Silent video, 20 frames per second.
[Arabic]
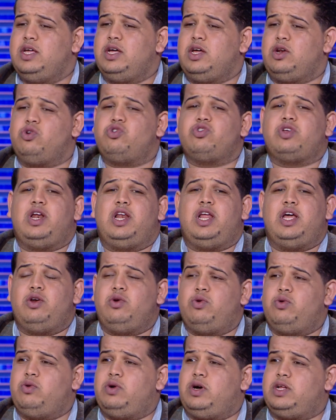نشكره
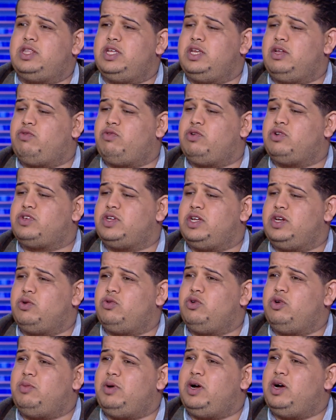لانه اعطاني فرصه ان
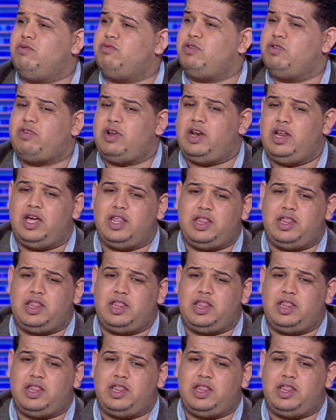نكون معاهم في فلاقه